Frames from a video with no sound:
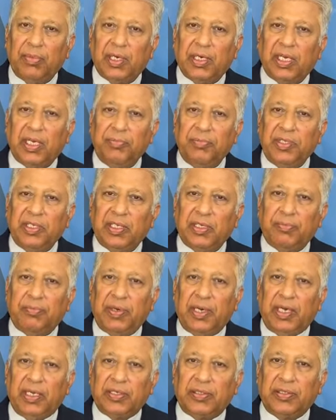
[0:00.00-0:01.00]
मकामी
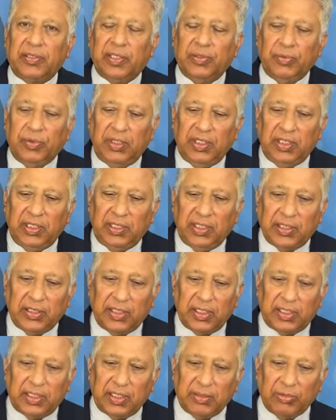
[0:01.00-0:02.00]
अखबार सऊदी
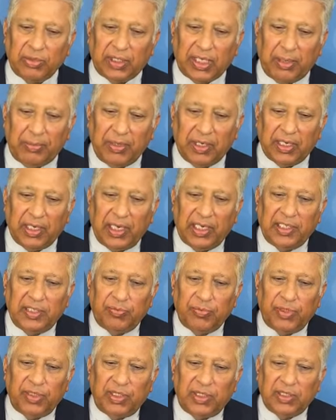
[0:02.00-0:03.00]
गजट के मुताबिक हज
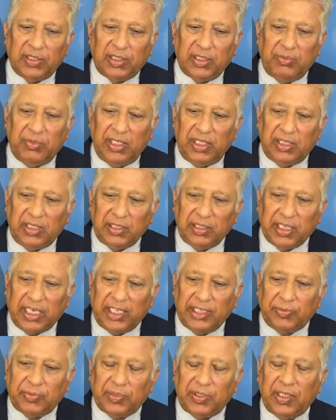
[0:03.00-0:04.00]
मुंतजमीन की
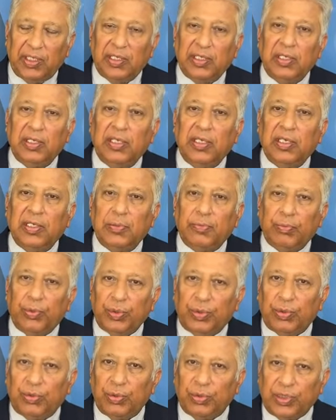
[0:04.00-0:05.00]
जानब से
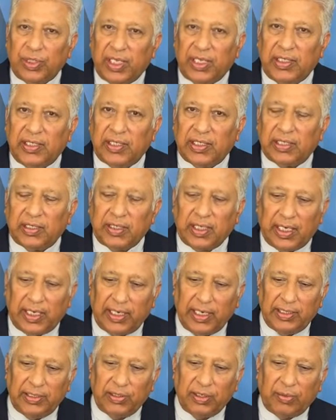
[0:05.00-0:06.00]
बुध को जारी करदा
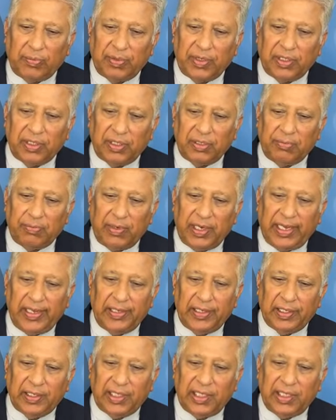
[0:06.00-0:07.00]
हज ऑपरेशन
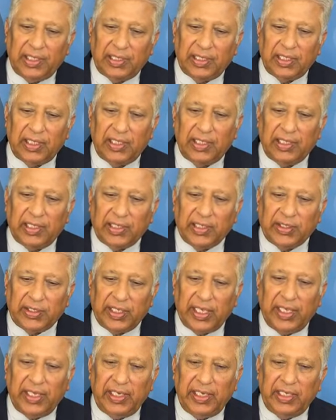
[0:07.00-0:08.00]
प्लान के तहत
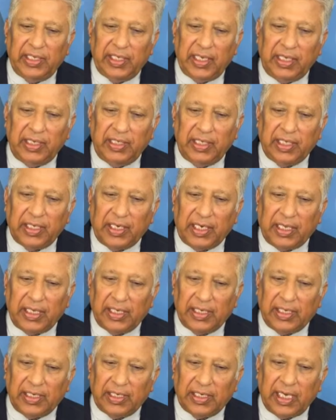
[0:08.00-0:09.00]
ज़ायरीन के लिए
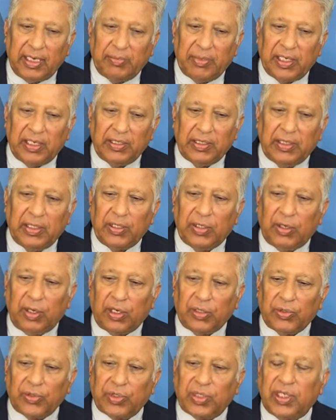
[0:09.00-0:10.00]
खाना काबा
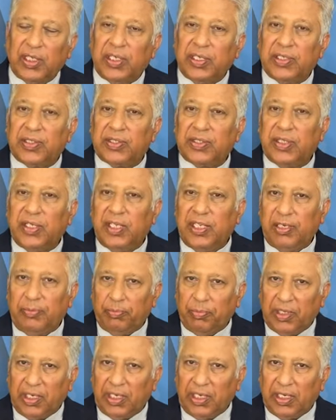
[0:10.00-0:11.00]
और उसके सहन
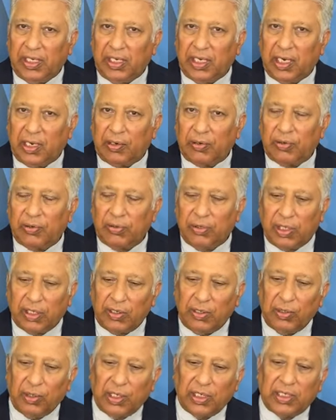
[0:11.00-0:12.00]
में
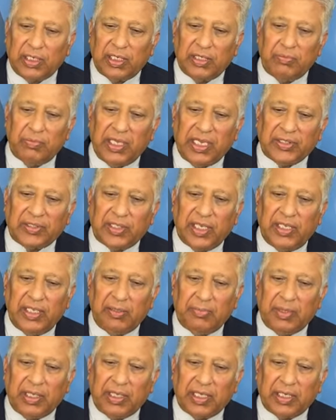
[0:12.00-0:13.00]
नकलो हरकत में
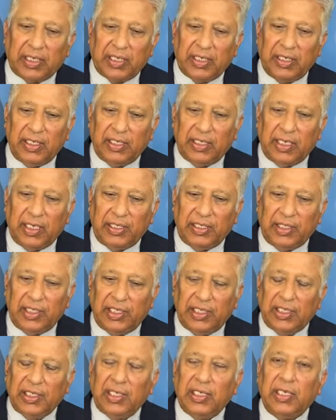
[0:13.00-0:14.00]
आसानी पैदा करने के
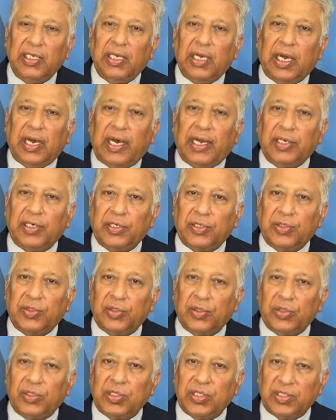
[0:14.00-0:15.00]
लिए आठ
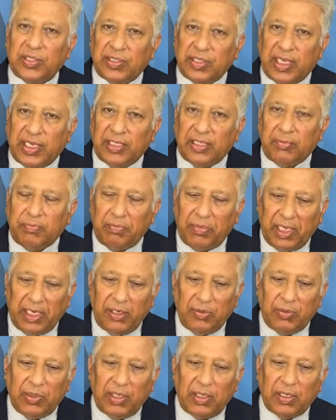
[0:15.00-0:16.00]
सौ से जायद
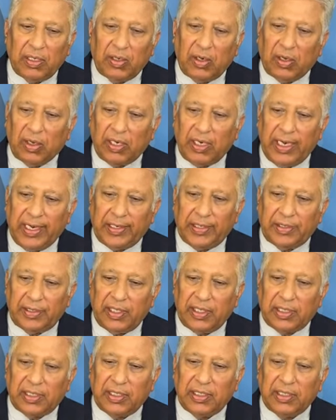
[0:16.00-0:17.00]
मैनुअल और
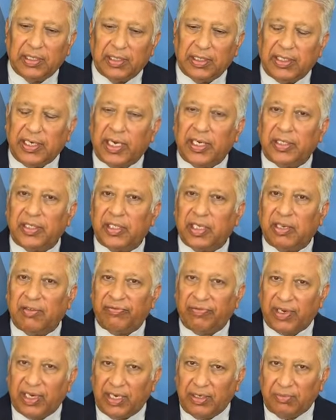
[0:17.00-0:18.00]
इलेक्ट्रिक गाड़ियां
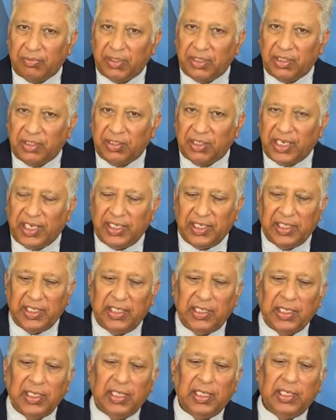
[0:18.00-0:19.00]
फराहम की
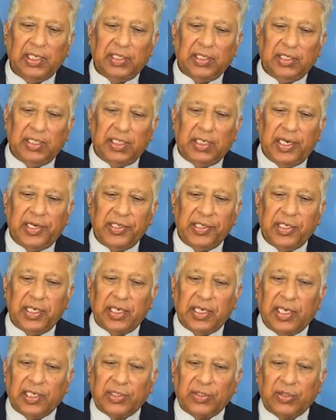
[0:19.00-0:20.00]
जाएंगी ये गाड़ियां
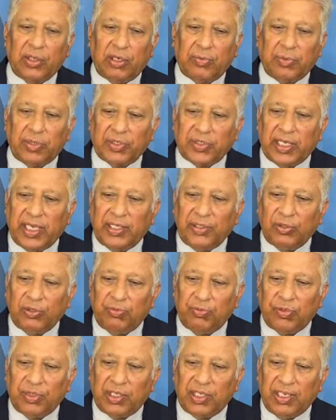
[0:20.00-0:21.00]
तौर पर जायद
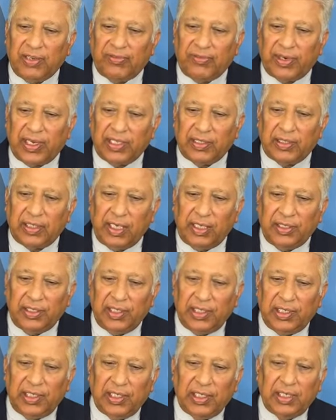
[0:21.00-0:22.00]
उम्र के अफराद के
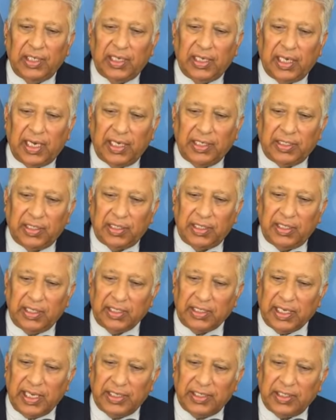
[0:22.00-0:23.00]
लिए हज की
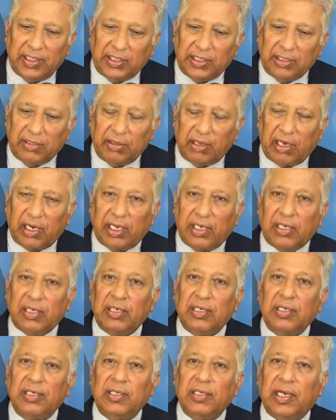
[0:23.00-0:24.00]
अदायगी के
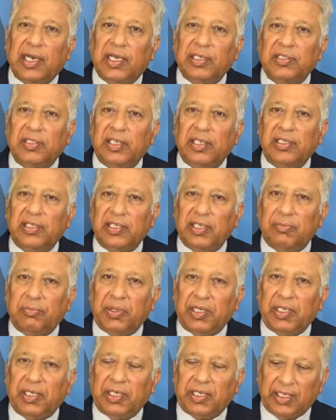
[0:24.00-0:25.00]
दौरान आसानियां
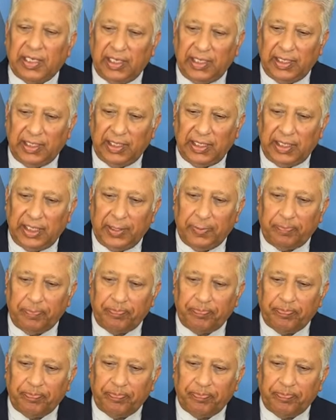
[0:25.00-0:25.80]
पैदा करेंगी